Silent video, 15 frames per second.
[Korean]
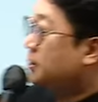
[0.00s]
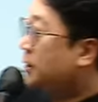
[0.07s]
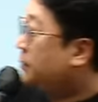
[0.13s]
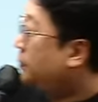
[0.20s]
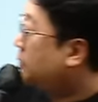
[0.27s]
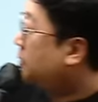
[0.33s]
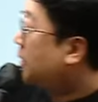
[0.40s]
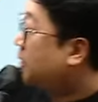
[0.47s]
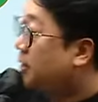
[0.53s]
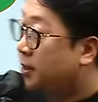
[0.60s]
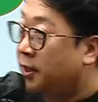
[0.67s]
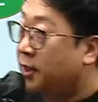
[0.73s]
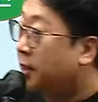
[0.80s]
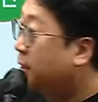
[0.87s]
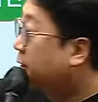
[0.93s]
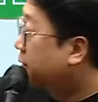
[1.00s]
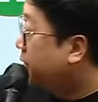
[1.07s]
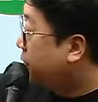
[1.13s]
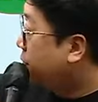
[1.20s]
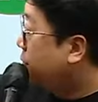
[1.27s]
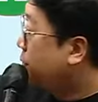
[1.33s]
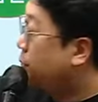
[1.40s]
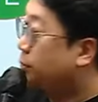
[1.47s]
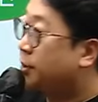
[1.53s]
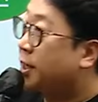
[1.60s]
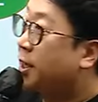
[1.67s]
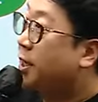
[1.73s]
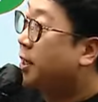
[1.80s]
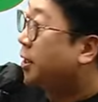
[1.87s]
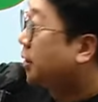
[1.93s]
제일 먼저 할 일이
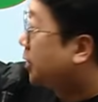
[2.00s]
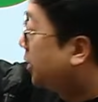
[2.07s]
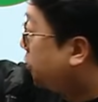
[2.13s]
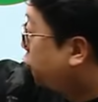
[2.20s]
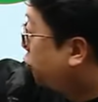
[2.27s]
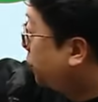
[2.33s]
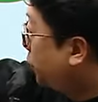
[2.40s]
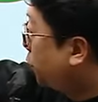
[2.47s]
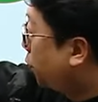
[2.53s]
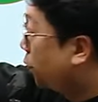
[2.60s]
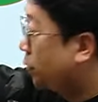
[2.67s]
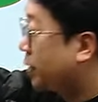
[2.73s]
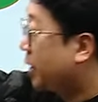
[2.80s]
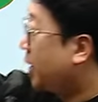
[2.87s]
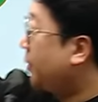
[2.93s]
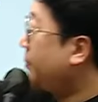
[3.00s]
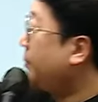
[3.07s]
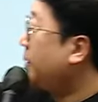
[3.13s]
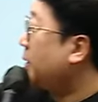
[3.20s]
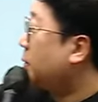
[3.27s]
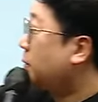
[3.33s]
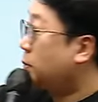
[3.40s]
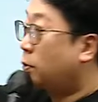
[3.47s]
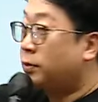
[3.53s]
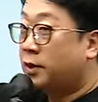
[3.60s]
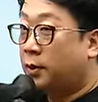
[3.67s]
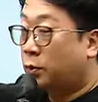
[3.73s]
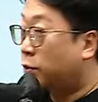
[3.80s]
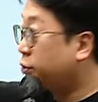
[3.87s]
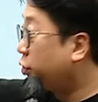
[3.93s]
기초조사, 주민 공람,
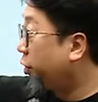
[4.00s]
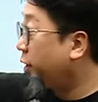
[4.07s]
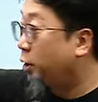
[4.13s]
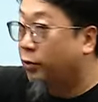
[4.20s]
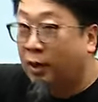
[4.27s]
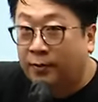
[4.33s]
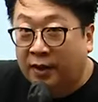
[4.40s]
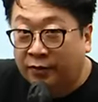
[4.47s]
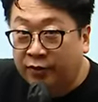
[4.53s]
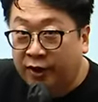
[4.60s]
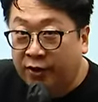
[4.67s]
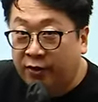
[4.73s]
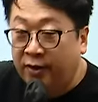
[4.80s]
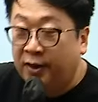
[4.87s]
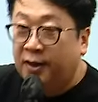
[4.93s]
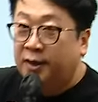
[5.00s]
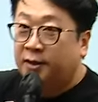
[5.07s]
공람 공청이라고 하면 안 돼요.